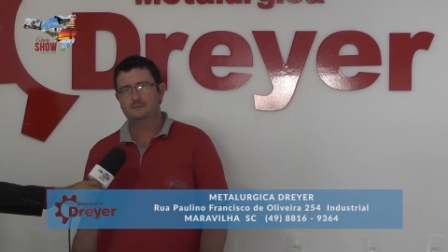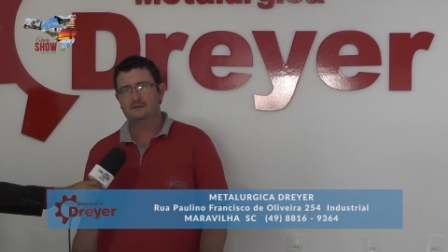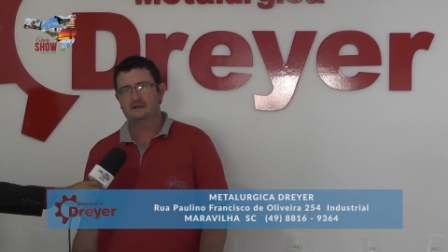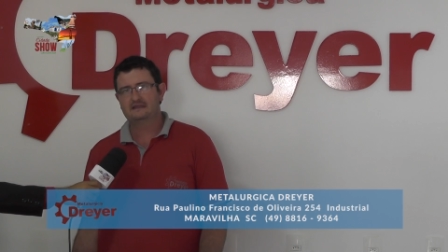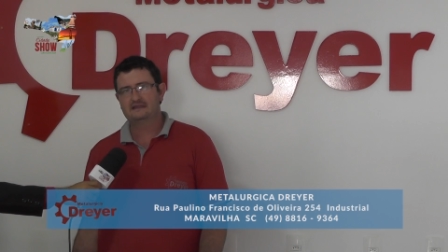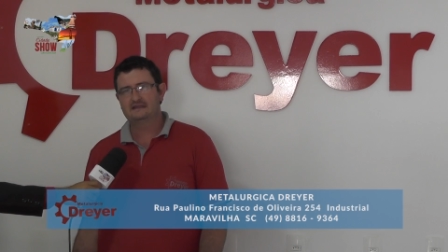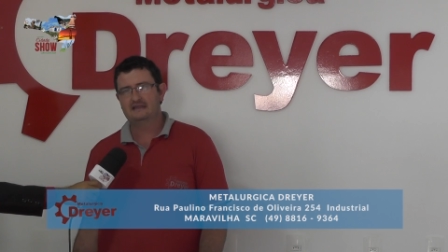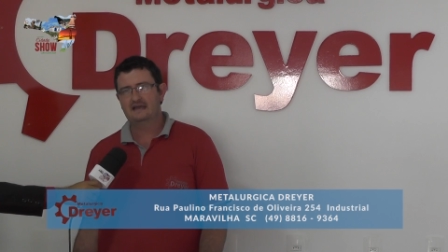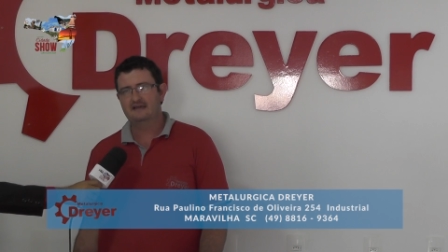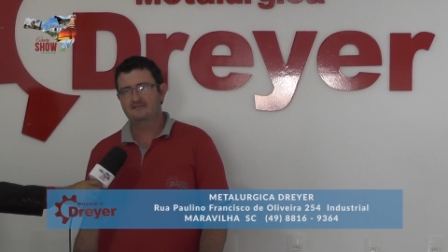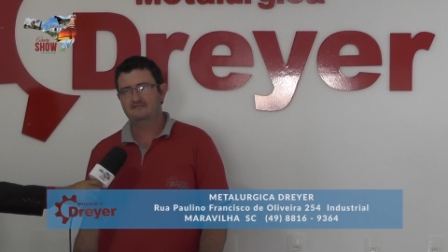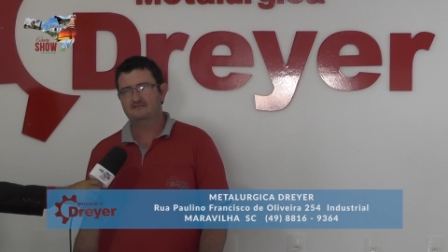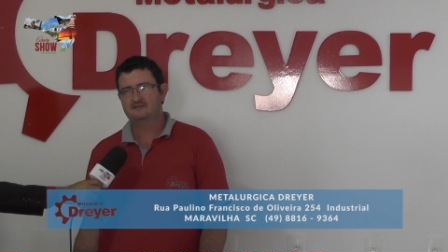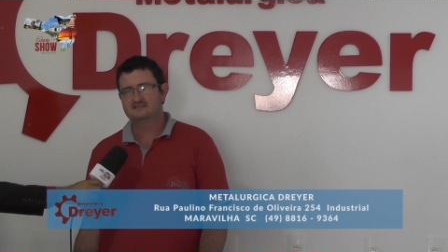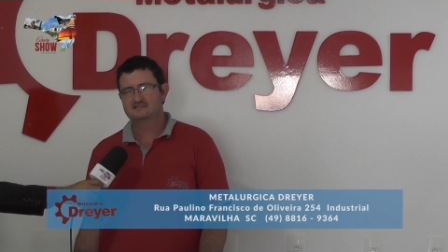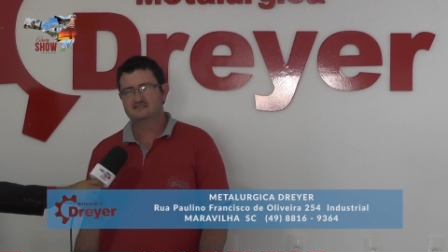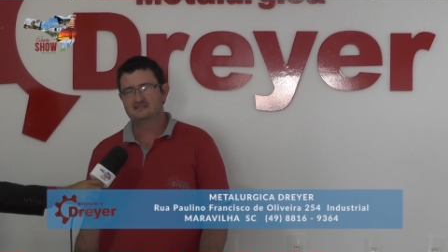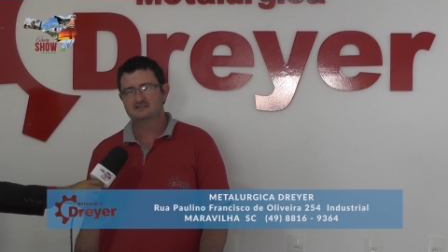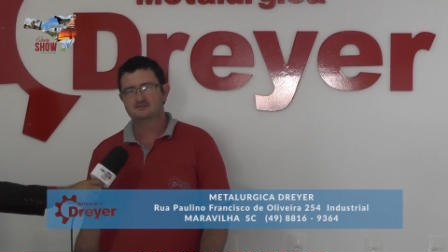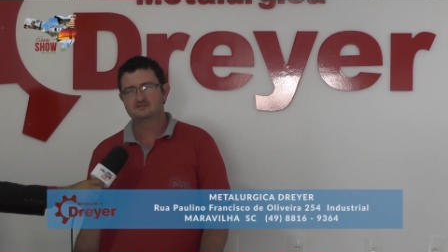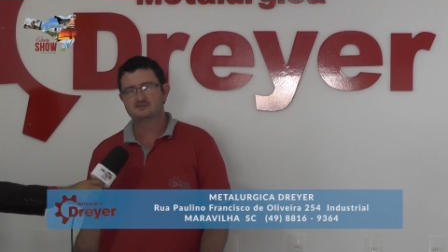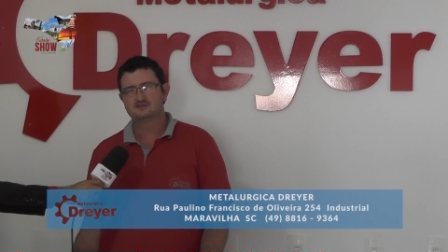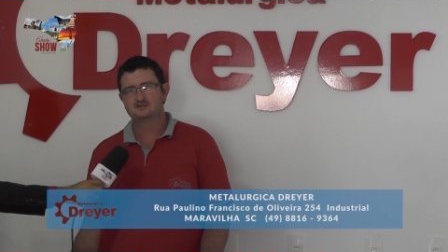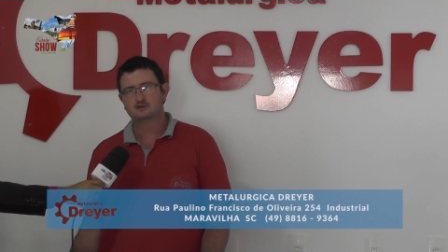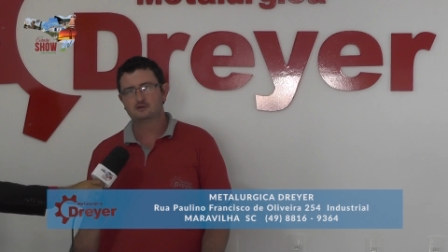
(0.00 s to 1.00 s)
para estar tá
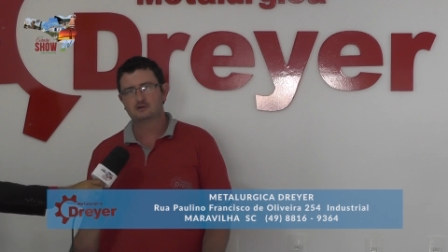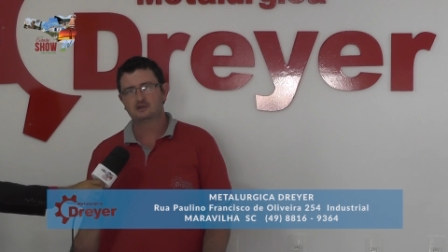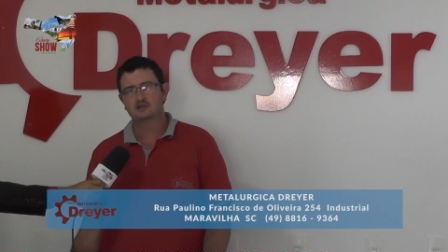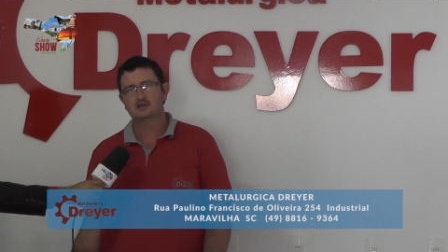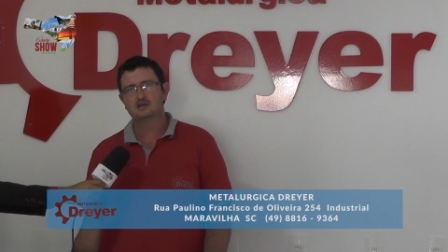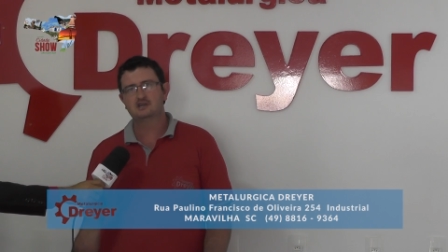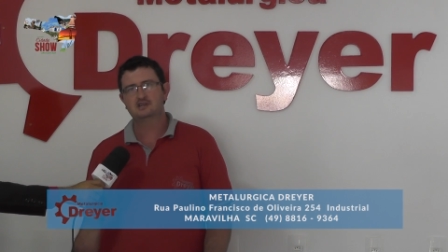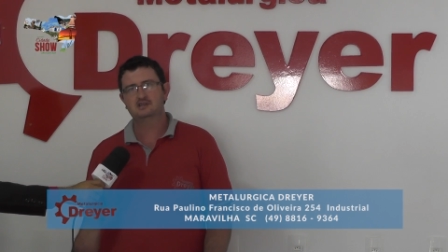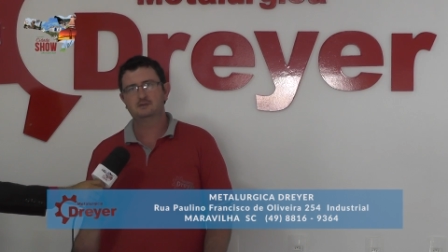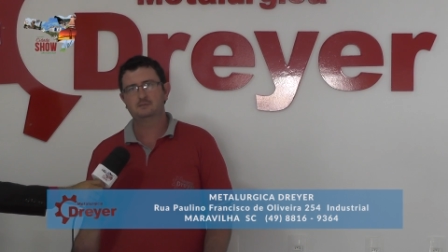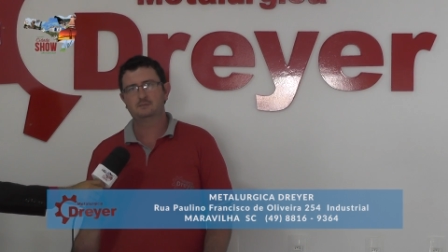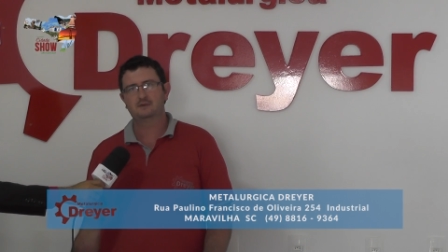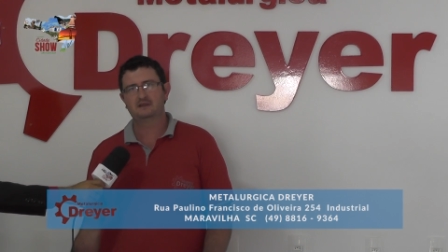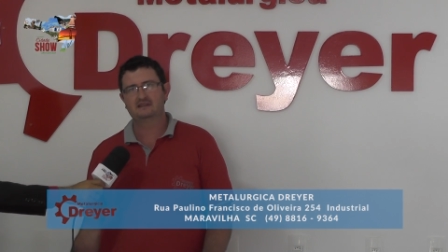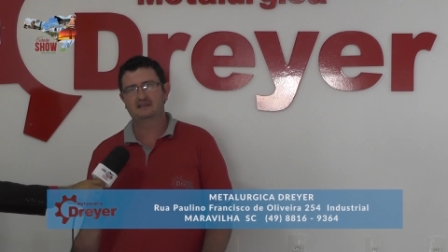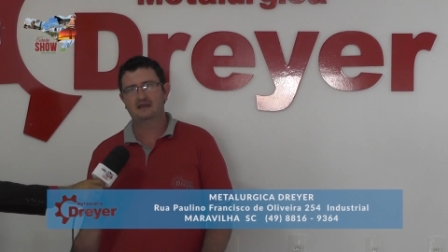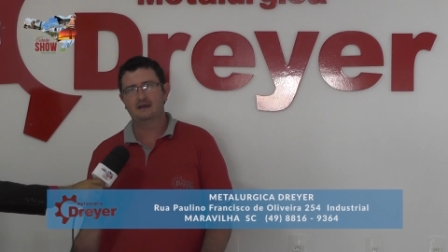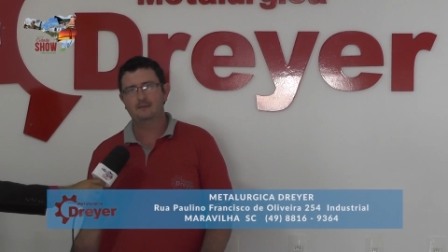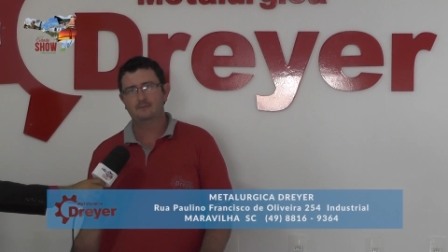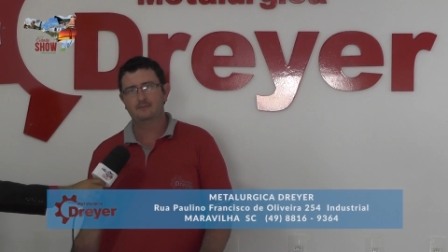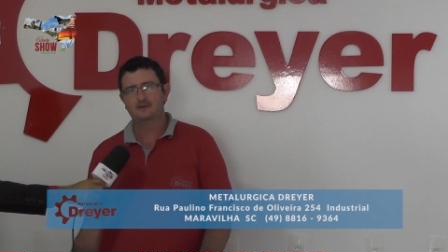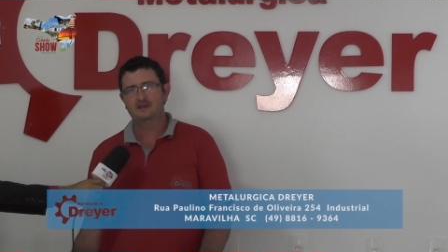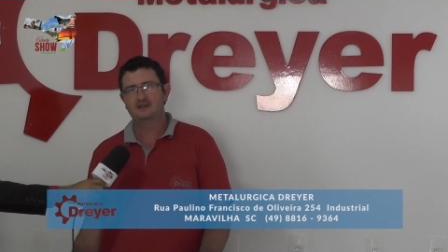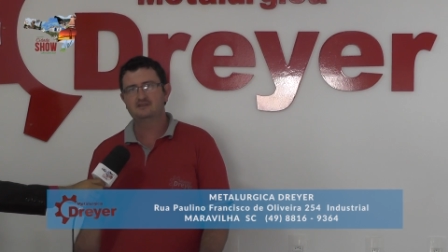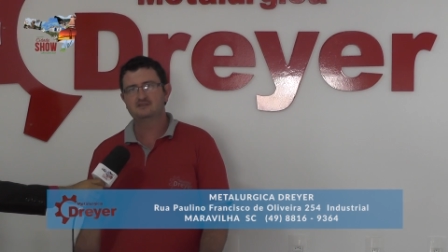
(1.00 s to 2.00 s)
fazendo seu lanche, para estar
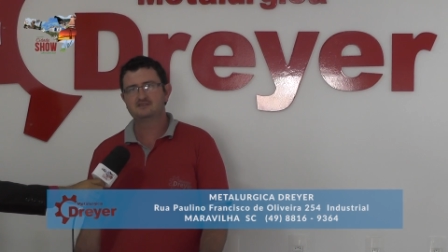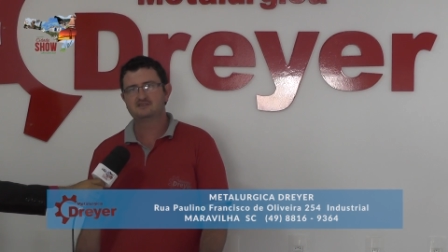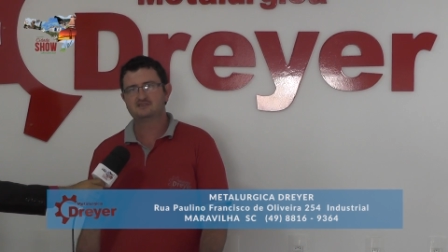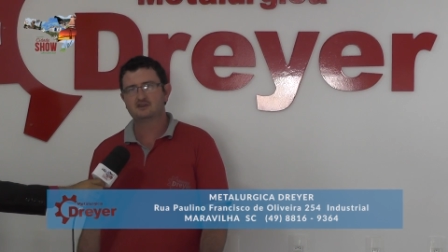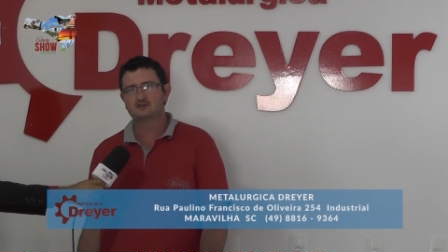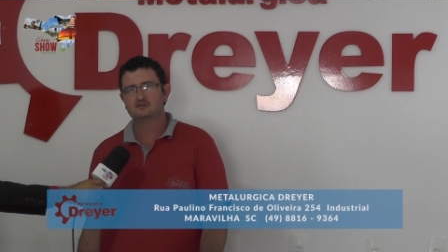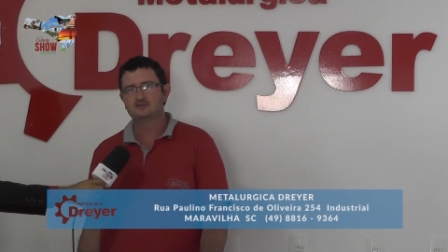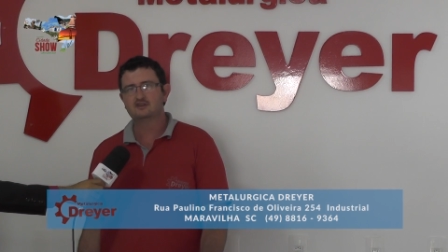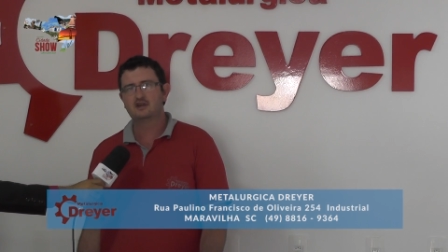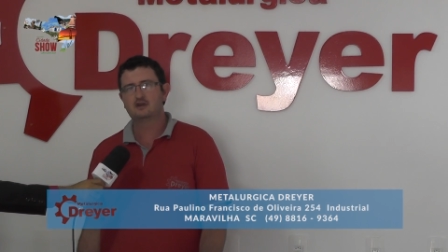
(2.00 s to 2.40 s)
tá abrindo seu